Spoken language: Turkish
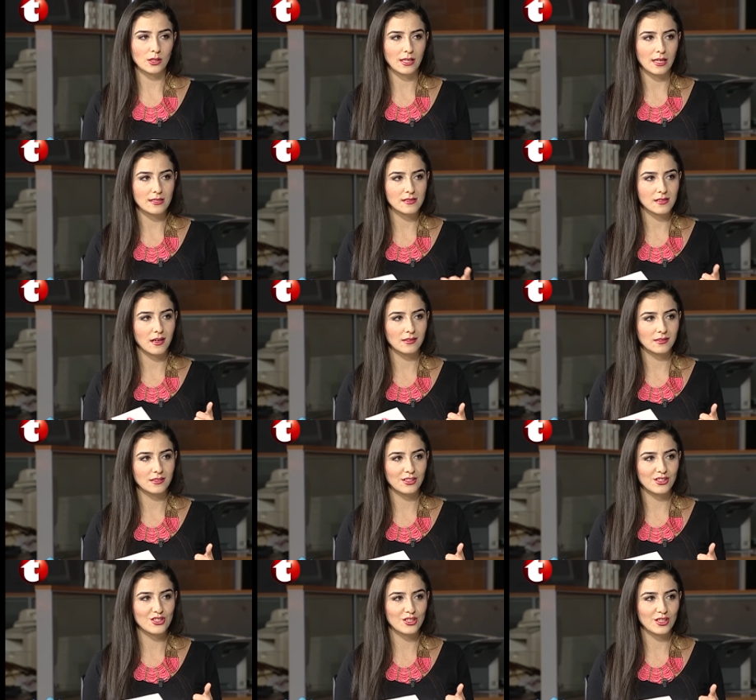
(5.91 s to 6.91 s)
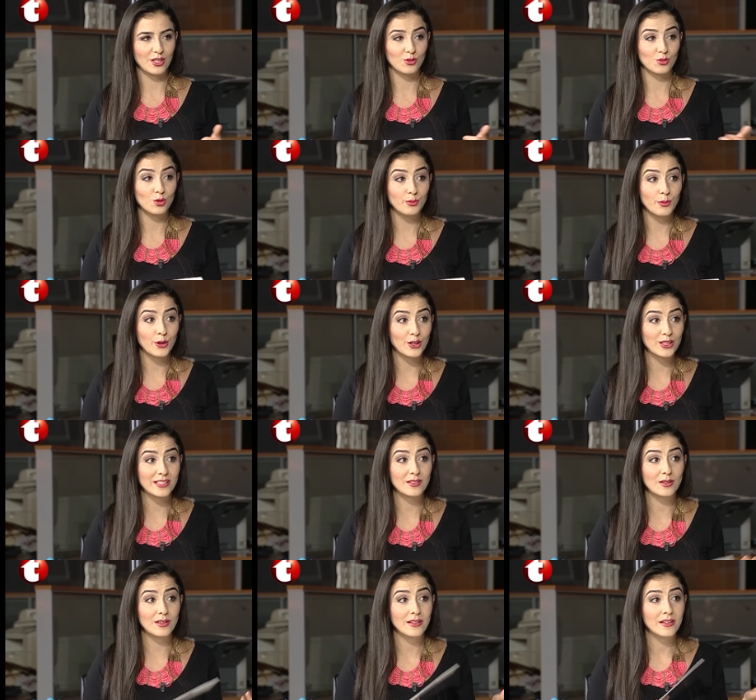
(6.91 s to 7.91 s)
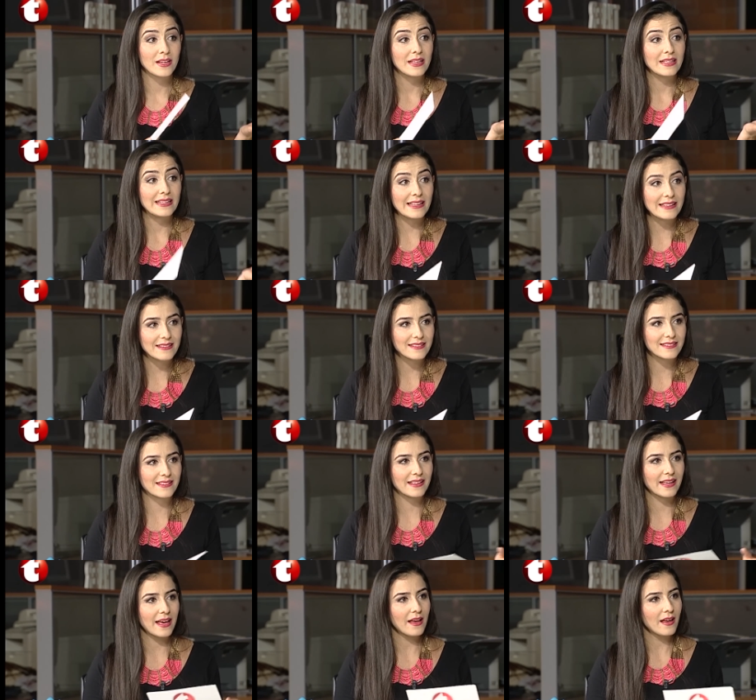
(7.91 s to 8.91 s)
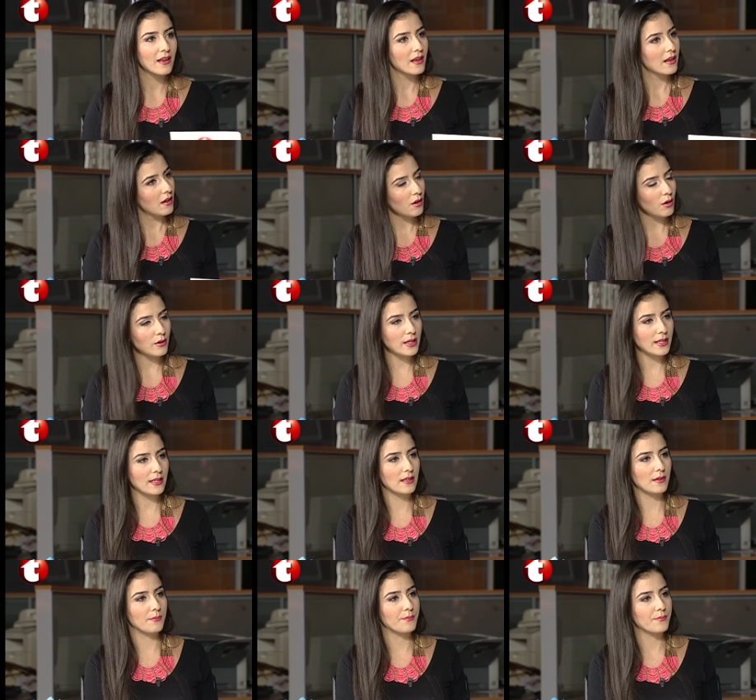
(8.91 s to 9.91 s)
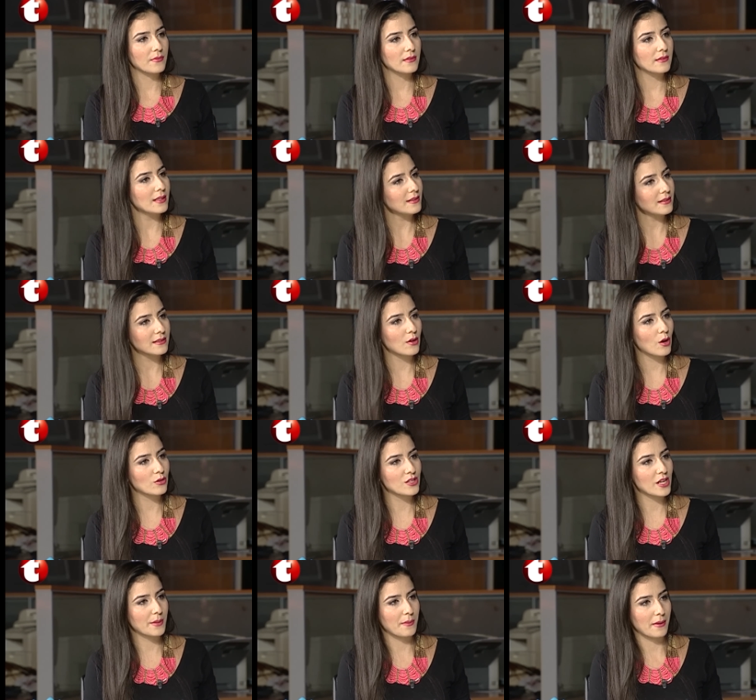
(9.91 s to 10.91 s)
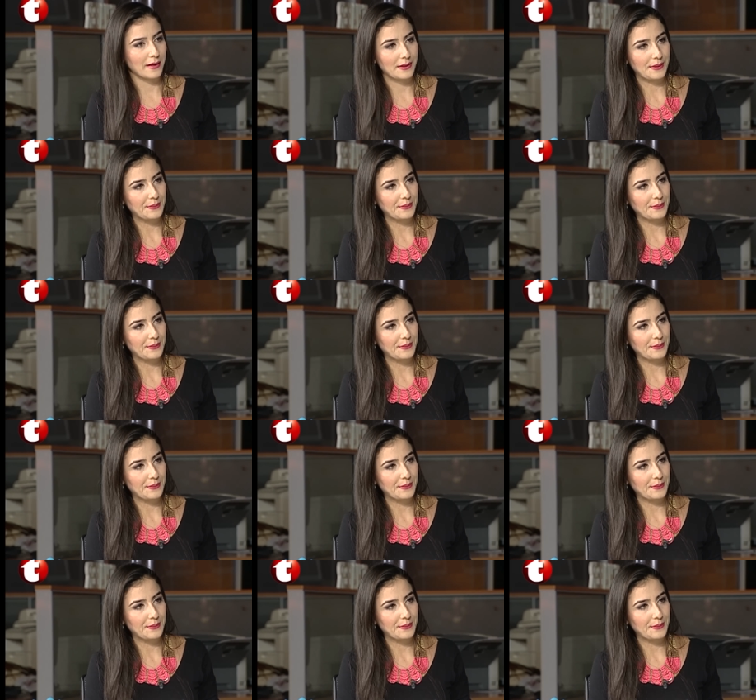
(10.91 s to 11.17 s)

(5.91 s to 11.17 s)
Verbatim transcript: kadar sağlığın içinde ruh molekülü nedir diye öğrenelim. Nedir Gökçek Bey?